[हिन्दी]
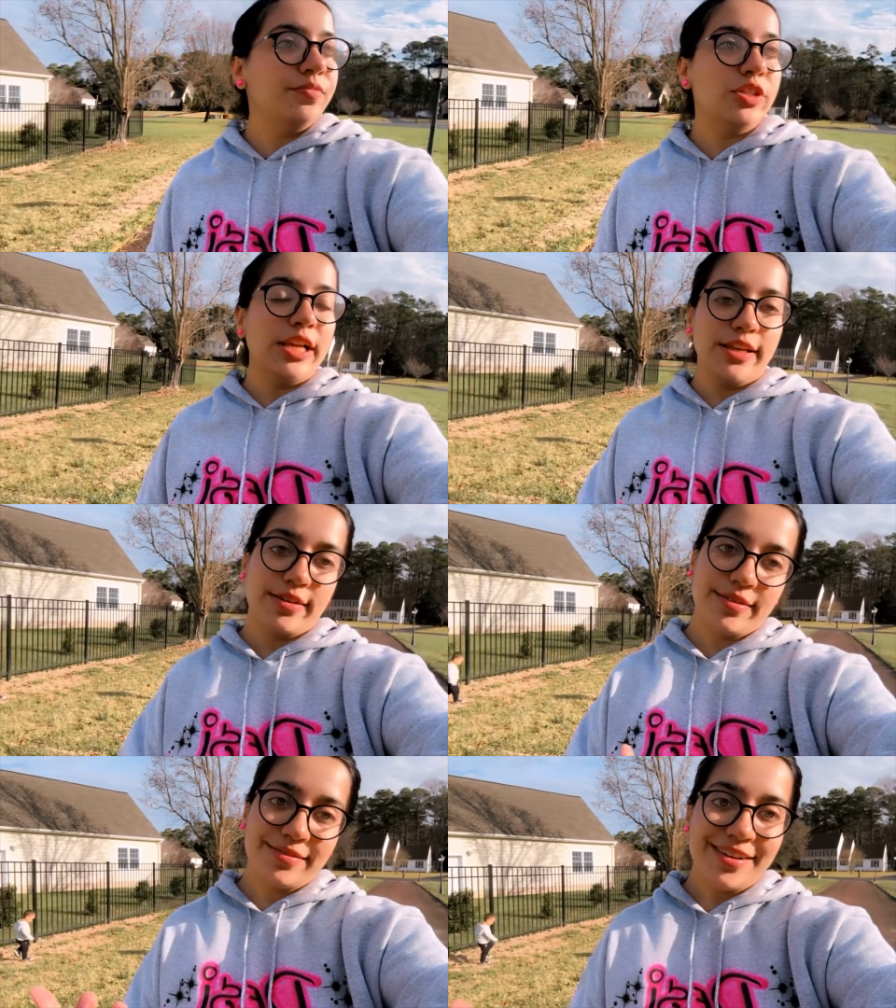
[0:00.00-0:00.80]
चले
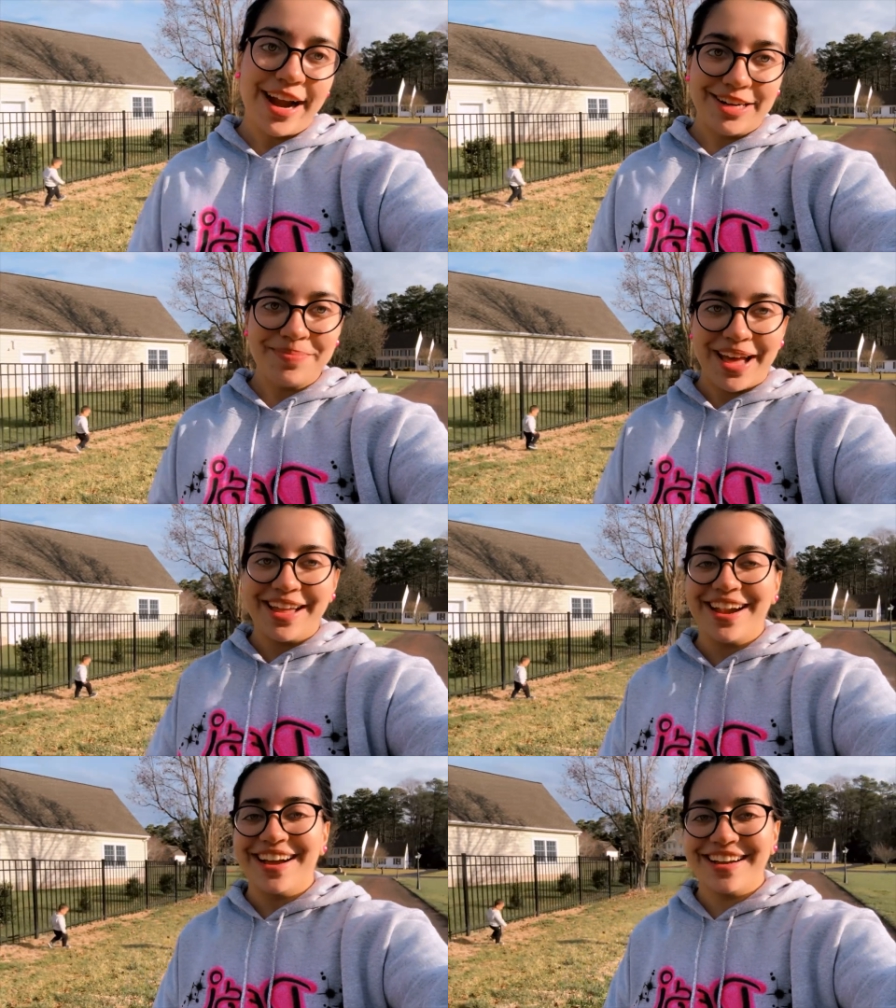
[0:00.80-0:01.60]
गाड़ी
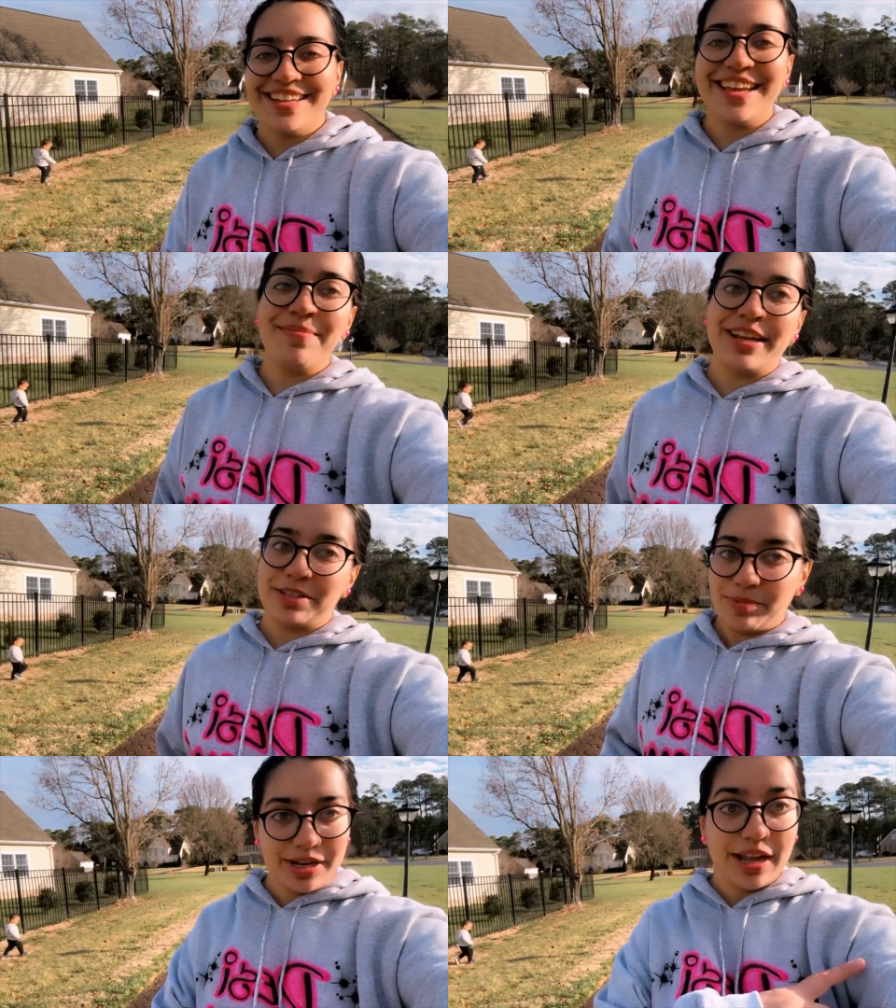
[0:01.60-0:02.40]
बाहर आ गई है मेरे
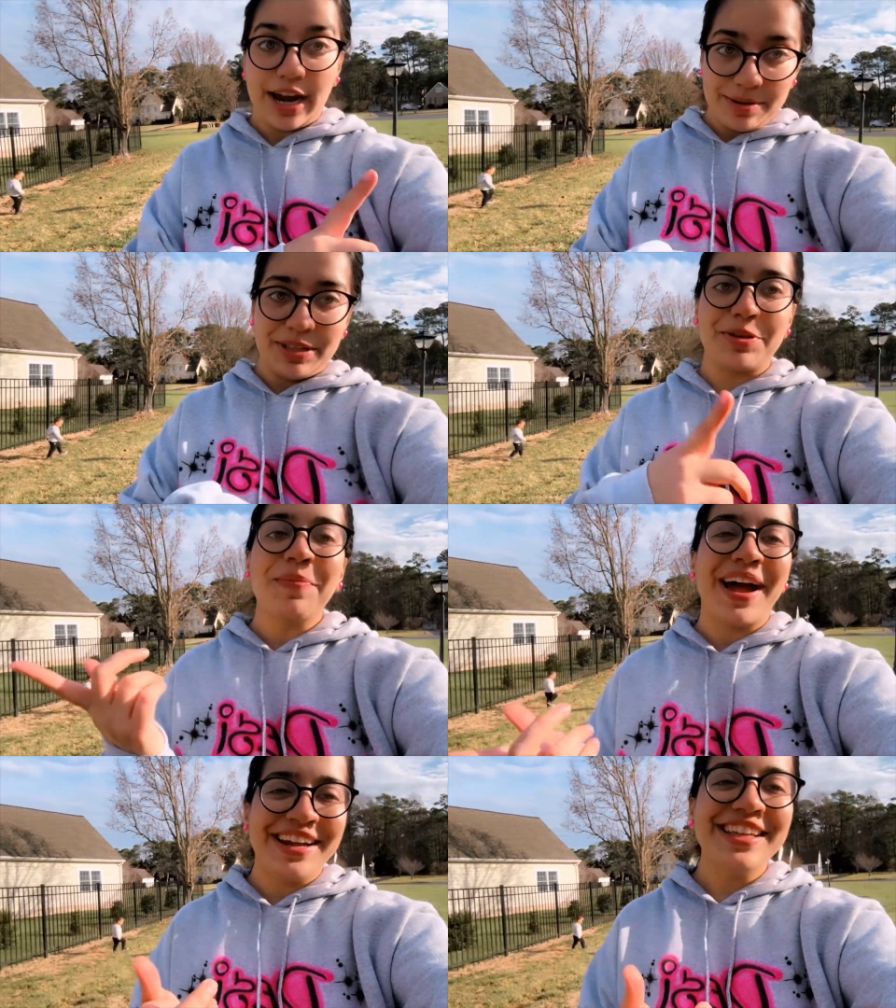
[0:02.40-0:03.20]
हस्बैंड ने गाड़ी मतलब कि
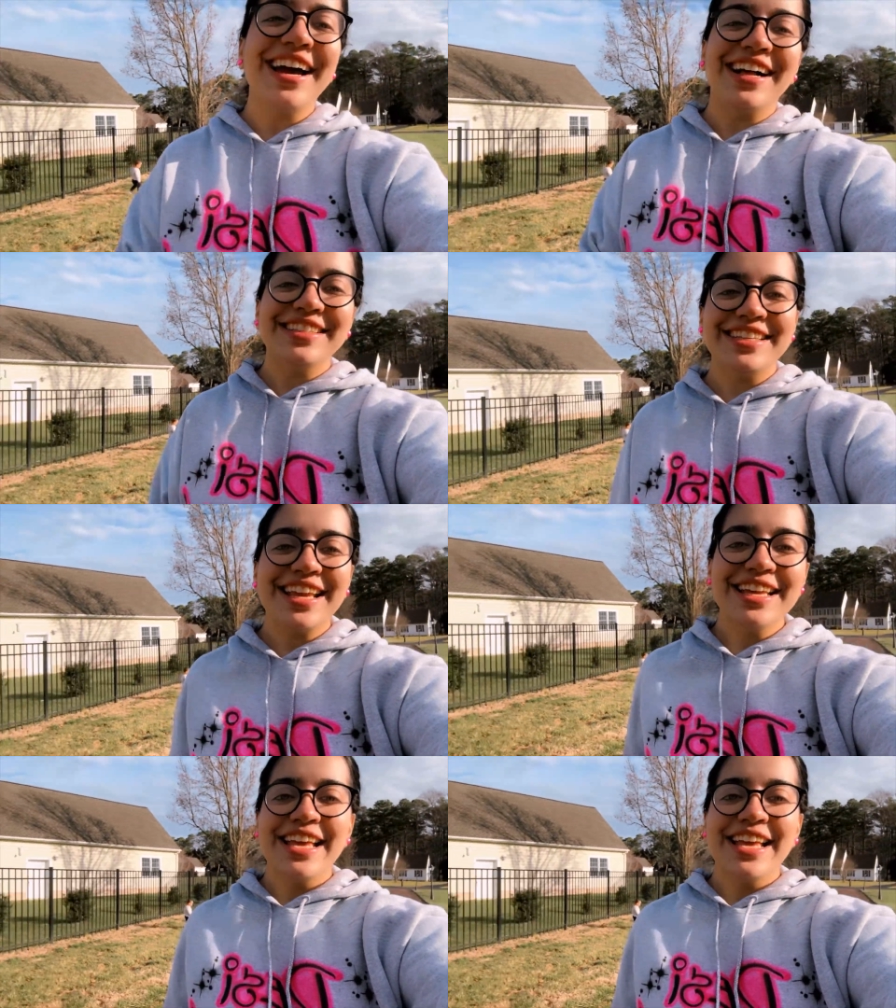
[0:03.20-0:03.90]
बाहर निकाल दी है